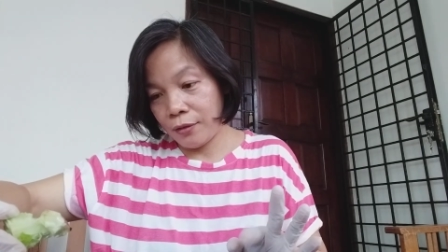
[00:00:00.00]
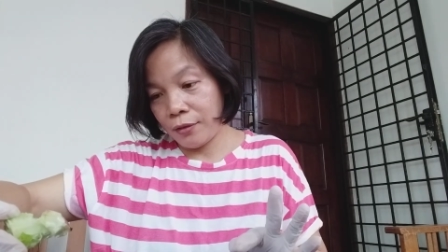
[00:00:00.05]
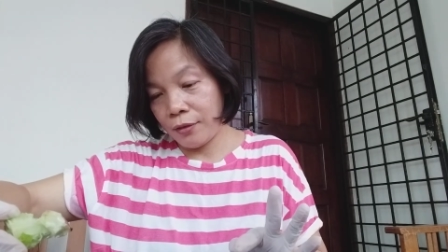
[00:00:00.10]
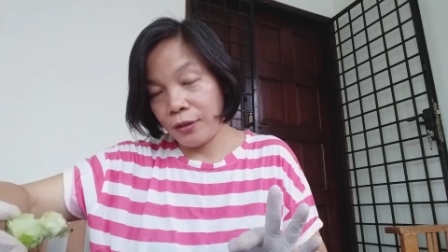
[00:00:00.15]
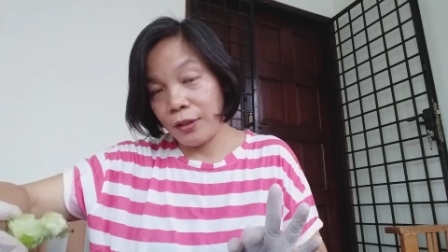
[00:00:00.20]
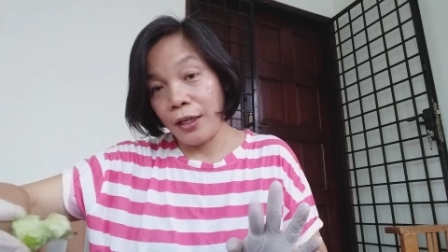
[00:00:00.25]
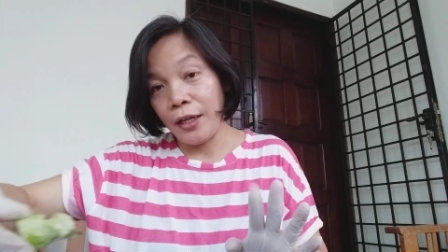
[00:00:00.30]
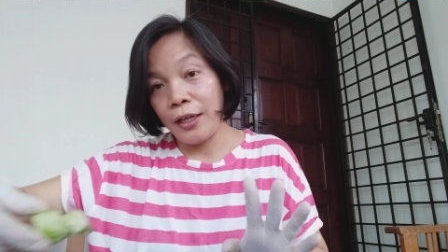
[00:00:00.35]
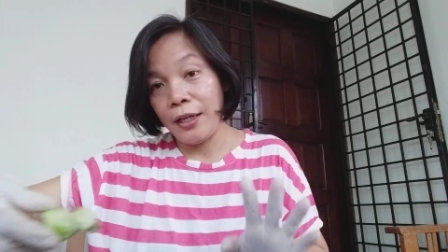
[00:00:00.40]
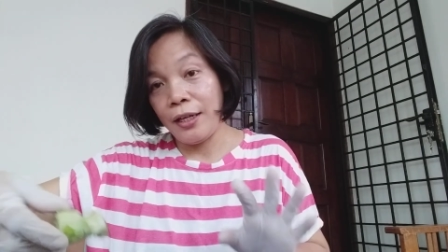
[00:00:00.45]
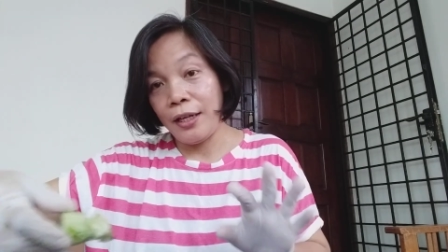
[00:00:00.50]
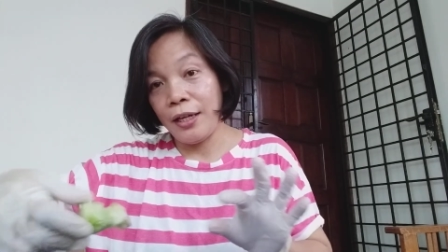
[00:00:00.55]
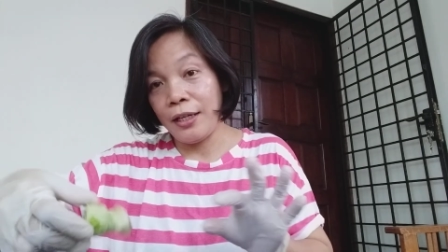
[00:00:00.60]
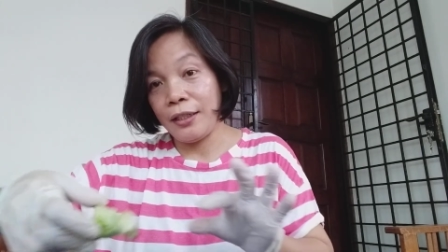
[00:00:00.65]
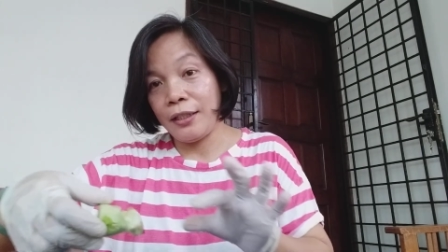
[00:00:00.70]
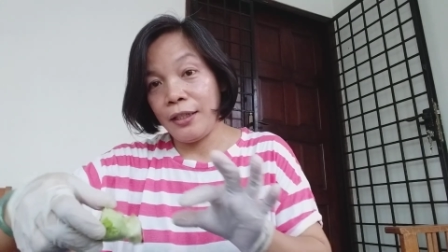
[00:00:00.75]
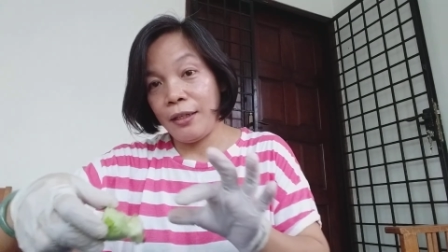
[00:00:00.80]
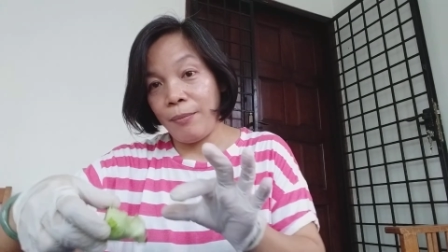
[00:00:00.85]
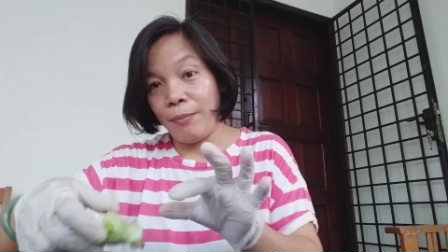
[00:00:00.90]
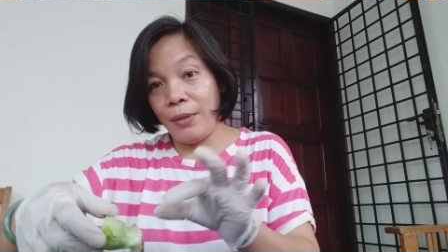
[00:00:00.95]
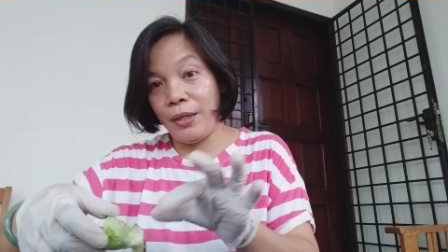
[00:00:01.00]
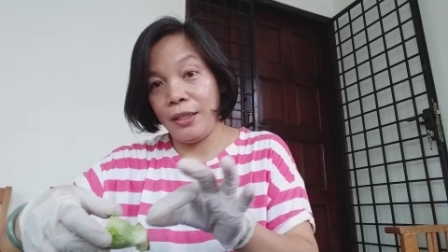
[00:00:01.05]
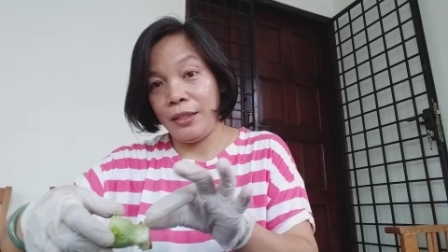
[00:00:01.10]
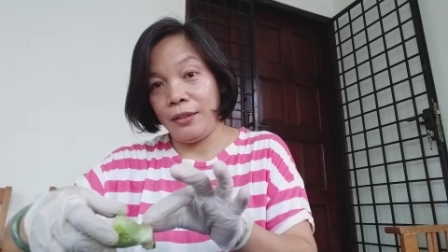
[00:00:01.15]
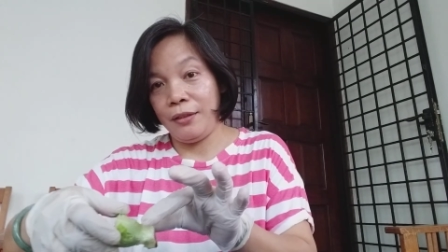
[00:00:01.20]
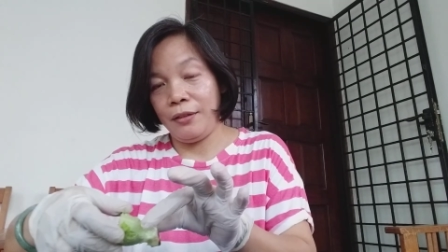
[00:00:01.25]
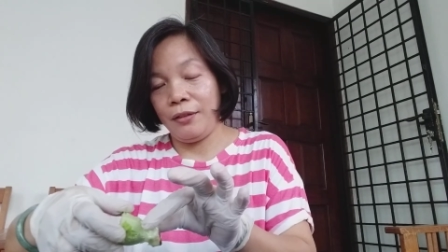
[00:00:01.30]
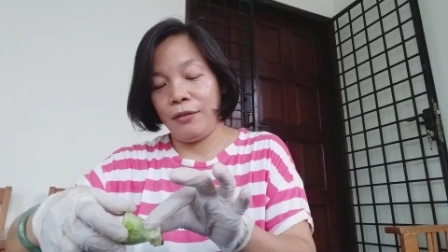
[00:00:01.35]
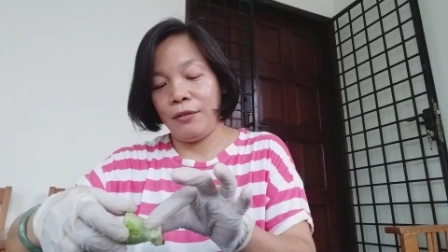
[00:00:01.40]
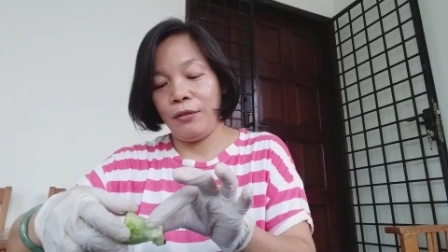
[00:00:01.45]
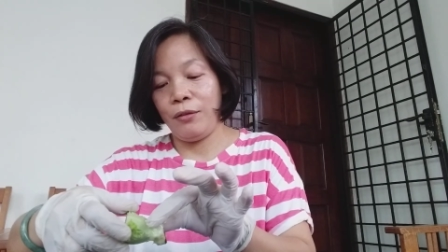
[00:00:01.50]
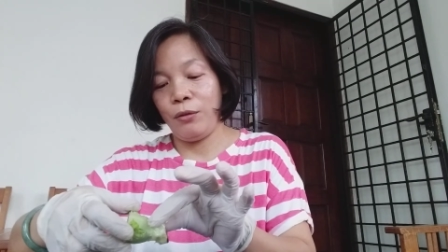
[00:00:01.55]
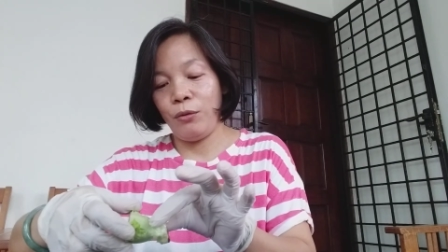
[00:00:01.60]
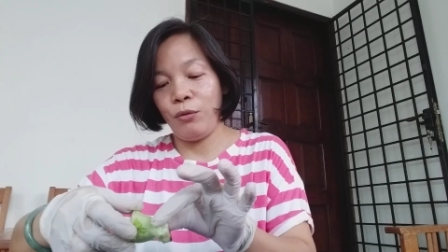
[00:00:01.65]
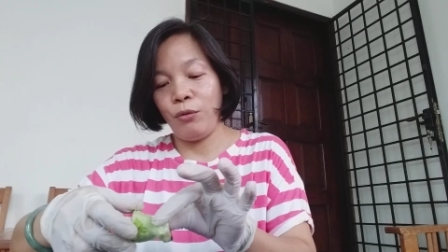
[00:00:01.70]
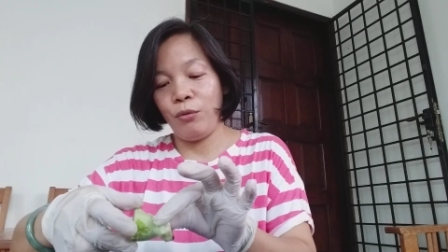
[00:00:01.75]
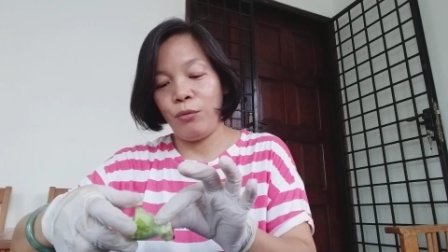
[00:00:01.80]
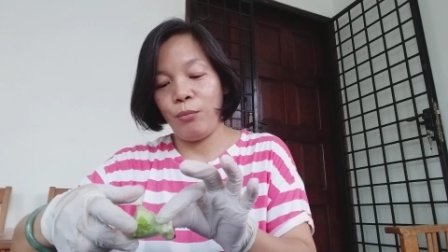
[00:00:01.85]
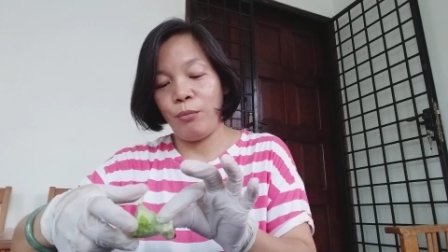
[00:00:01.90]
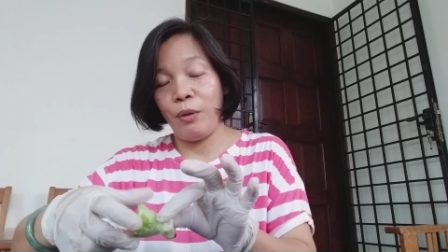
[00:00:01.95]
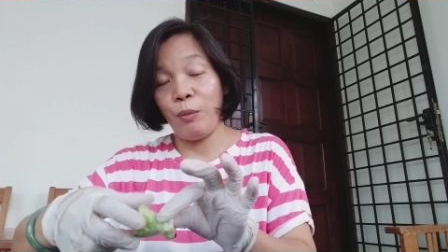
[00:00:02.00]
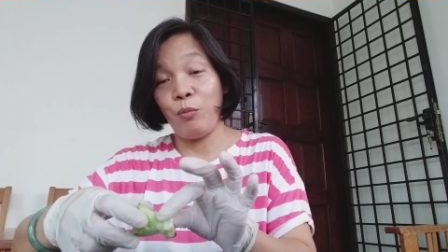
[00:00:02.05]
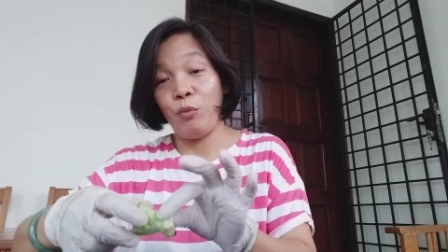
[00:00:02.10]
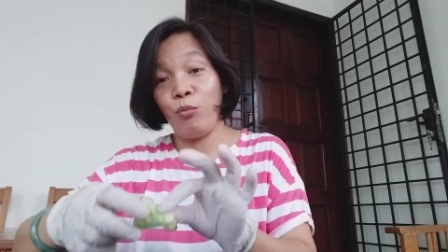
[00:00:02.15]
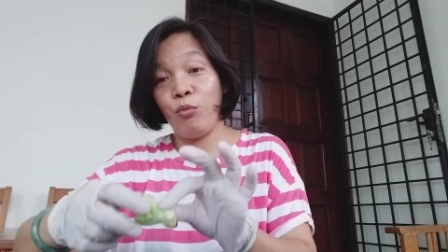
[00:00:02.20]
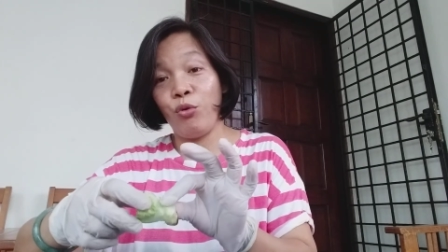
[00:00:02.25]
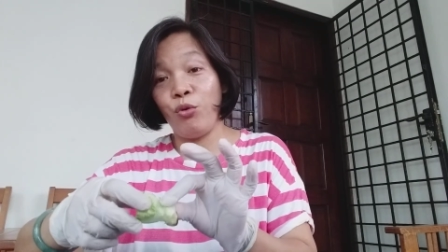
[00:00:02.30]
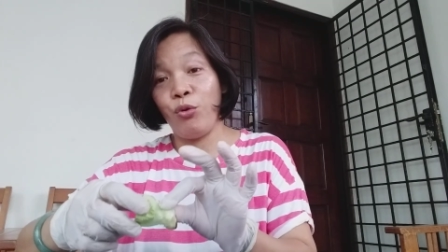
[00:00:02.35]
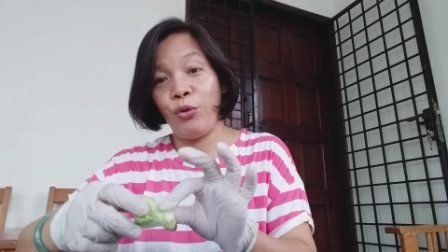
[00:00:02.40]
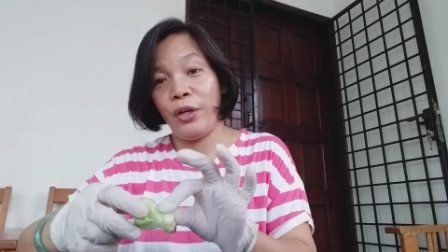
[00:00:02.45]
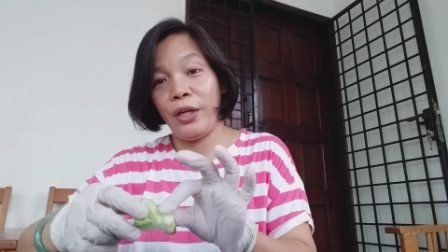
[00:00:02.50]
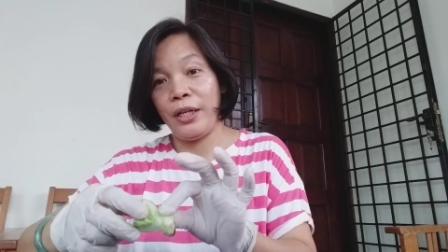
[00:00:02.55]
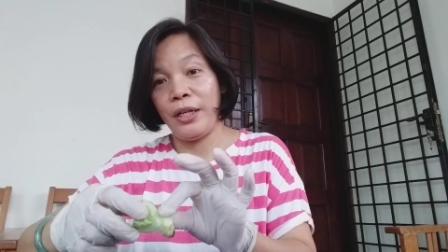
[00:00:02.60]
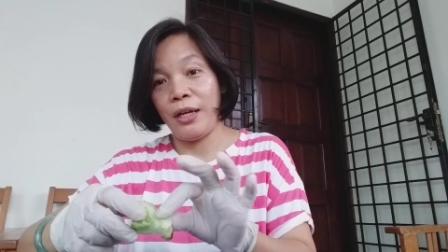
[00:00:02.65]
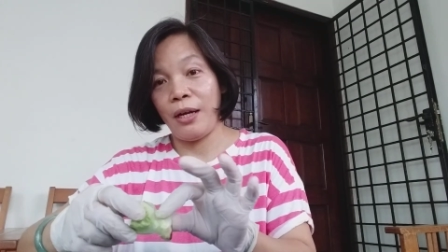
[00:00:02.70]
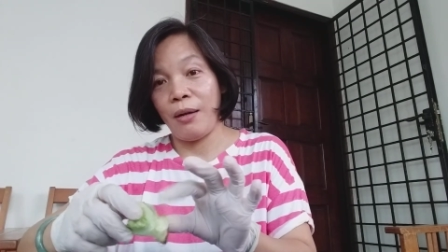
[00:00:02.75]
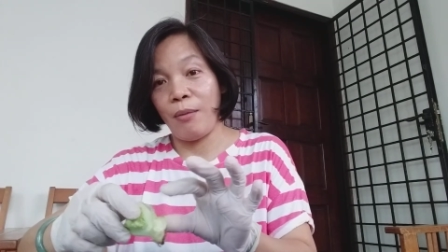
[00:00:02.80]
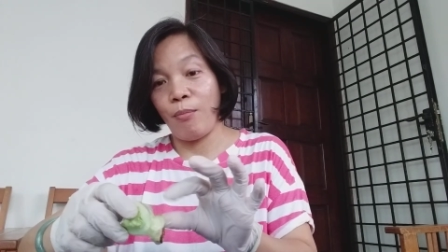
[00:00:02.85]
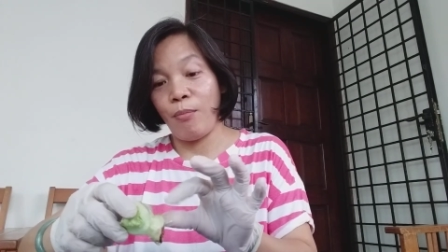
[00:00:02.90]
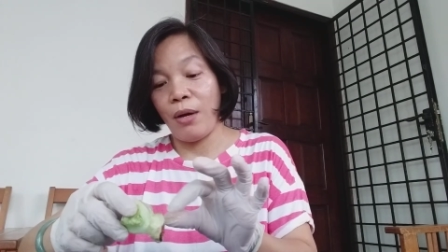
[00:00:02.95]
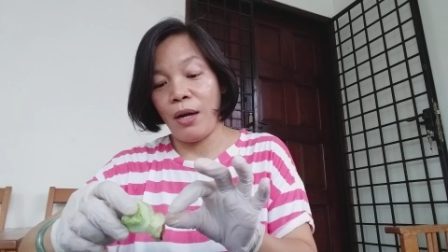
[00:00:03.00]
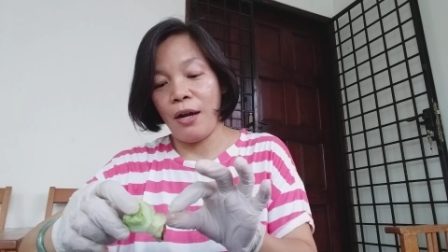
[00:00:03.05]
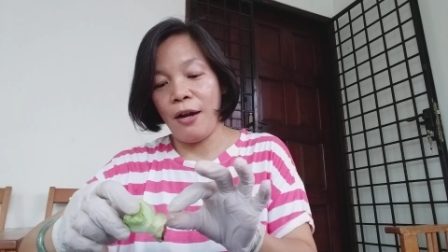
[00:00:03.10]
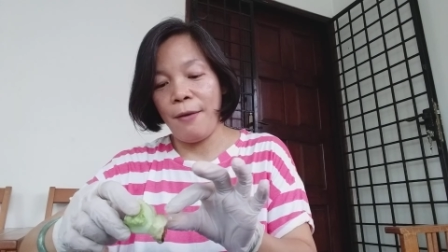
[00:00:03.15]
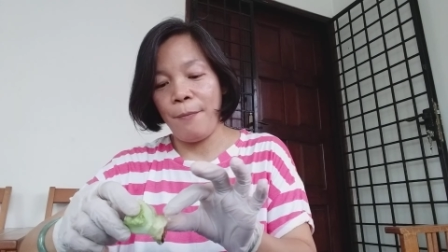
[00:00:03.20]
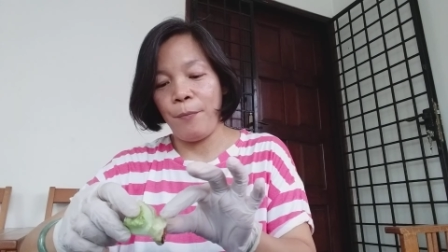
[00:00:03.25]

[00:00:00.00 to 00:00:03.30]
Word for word: try lang naman kung mabuhay nga ba.